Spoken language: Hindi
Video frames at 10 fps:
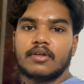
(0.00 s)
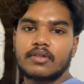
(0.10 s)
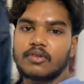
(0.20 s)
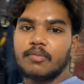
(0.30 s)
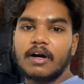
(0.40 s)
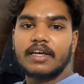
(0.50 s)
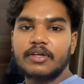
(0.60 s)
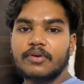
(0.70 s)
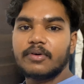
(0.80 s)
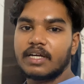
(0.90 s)
तो
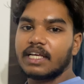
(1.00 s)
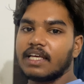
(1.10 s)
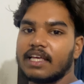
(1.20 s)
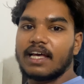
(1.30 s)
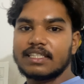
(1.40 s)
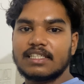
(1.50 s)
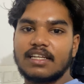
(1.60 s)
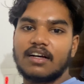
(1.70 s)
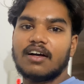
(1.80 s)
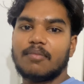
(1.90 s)
भाइयों कैसा
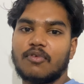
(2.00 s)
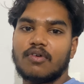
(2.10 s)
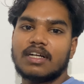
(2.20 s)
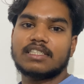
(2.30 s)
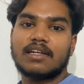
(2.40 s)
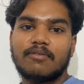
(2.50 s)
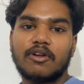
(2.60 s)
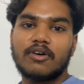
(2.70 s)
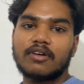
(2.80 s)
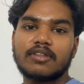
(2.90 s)
लगा आपको आज का
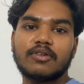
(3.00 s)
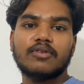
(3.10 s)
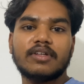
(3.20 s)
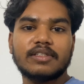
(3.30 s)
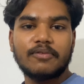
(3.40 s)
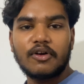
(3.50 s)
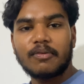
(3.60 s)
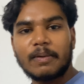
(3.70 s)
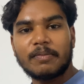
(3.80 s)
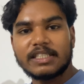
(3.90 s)
व्लॉग तो इस व्लॉग
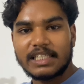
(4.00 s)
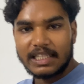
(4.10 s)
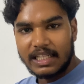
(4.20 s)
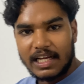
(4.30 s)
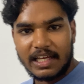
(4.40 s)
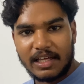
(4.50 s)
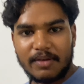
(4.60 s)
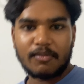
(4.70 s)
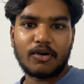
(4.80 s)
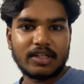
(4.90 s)
में बस इतना ही
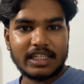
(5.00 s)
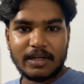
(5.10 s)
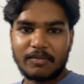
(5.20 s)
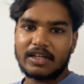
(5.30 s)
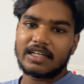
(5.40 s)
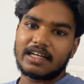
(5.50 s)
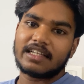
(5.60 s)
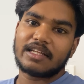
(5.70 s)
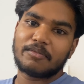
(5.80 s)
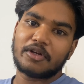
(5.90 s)
बहुत कम
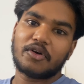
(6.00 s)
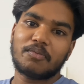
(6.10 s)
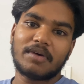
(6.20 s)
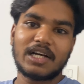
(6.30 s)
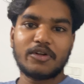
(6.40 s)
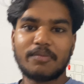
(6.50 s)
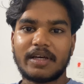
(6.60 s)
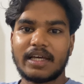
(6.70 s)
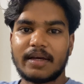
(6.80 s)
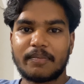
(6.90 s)
कंटेंट था मेरे को मालूम
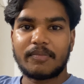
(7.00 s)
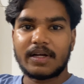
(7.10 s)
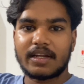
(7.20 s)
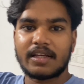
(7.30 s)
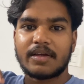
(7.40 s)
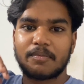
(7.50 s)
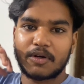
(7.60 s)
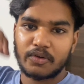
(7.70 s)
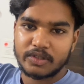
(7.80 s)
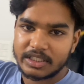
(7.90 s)
है पर मैं
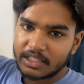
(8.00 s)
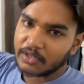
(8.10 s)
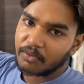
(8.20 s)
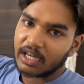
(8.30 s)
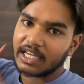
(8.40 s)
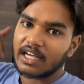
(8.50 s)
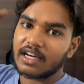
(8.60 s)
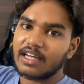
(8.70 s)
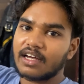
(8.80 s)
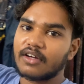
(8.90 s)
कोशिश करूँगा कि आगे
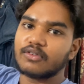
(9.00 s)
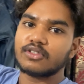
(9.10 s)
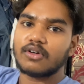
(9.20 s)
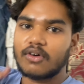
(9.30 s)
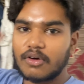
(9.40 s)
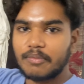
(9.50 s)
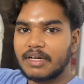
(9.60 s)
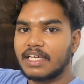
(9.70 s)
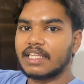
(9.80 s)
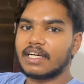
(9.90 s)
आगे कुछ और
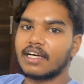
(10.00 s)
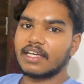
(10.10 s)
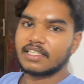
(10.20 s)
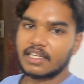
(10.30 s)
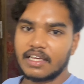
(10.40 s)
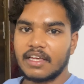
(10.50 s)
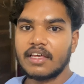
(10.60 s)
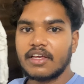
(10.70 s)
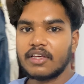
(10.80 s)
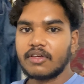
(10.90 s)
बढ़िया दिखाया जाए
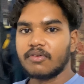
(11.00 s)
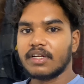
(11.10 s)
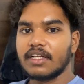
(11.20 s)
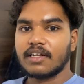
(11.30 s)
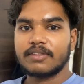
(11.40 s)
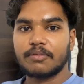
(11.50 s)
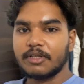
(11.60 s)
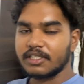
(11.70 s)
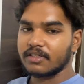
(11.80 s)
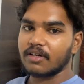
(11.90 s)
क्योंकि
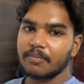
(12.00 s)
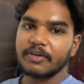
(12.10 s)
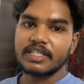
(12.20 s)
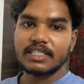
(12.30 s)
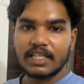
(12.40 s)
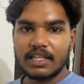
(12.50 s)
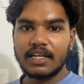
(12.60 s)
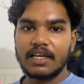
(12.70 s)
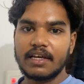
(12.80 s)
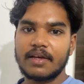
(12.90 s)
ट्रांसफॉर्मेशन अपनी चल
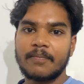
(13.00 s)
रही है